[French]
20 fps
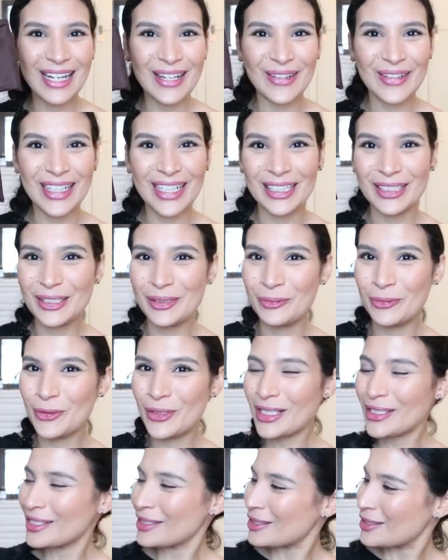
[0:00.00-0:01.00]

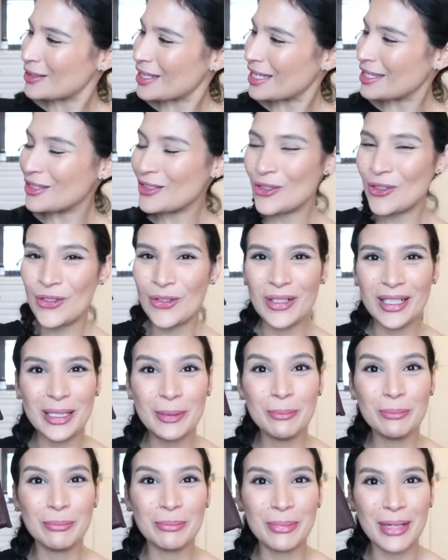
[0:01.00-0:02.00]
Regardez-moi cette jolie